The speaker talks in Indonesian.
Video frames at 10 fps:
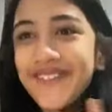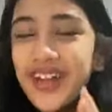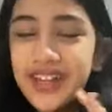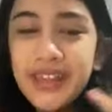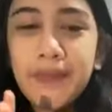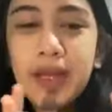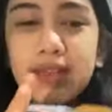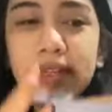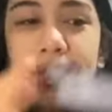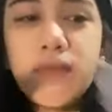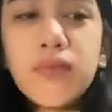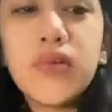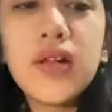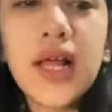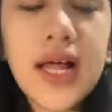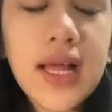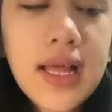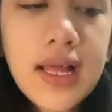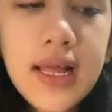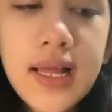martabak terang
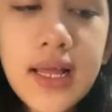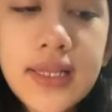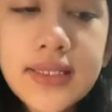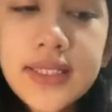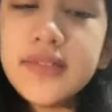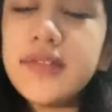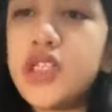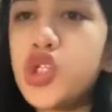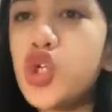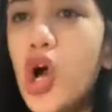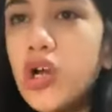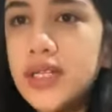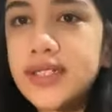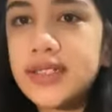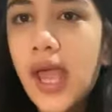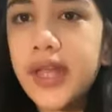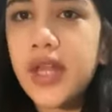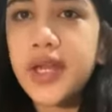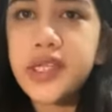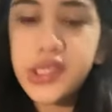bulan it's chocolate
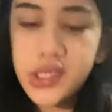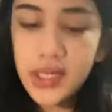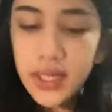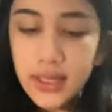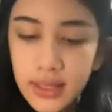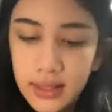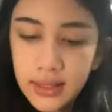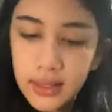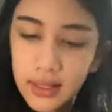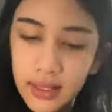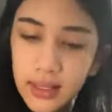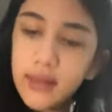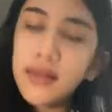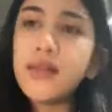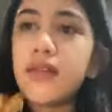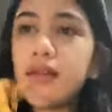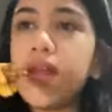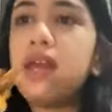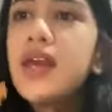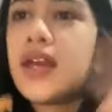and a cheese
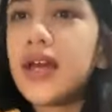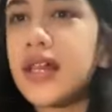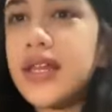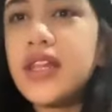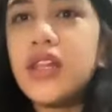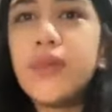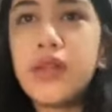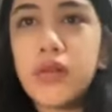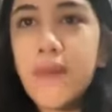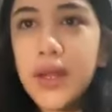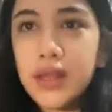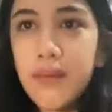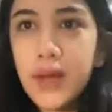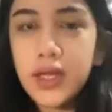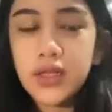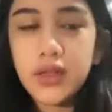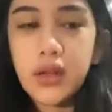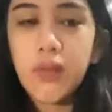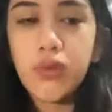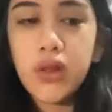kalian lebih suka martabak
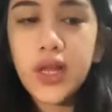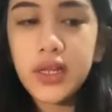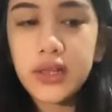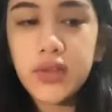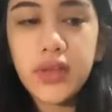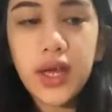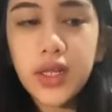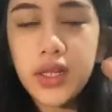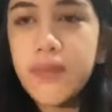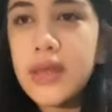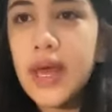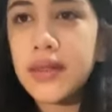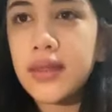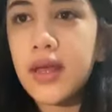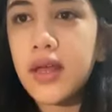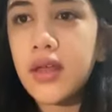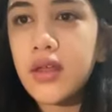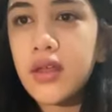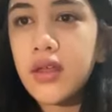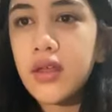terang bulan atau yang the biasa
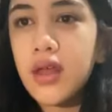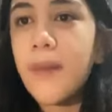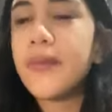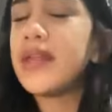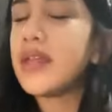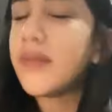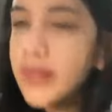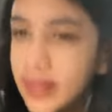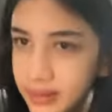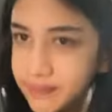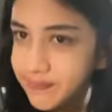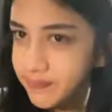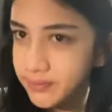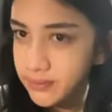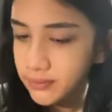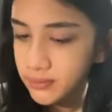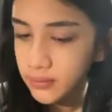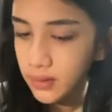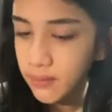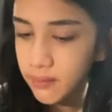apa sih namanya
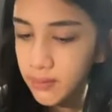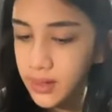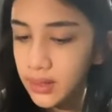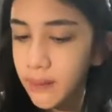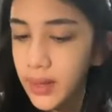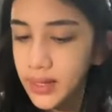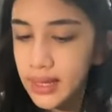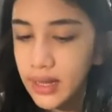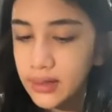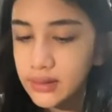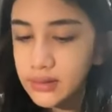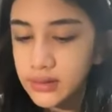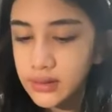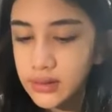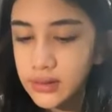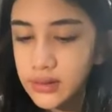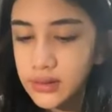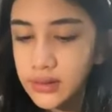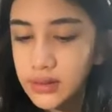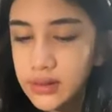martabak yang
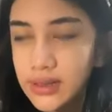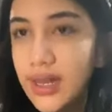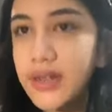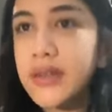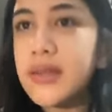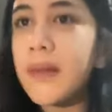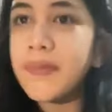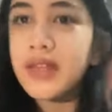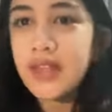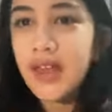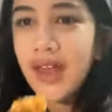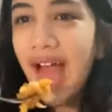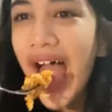ada sapinya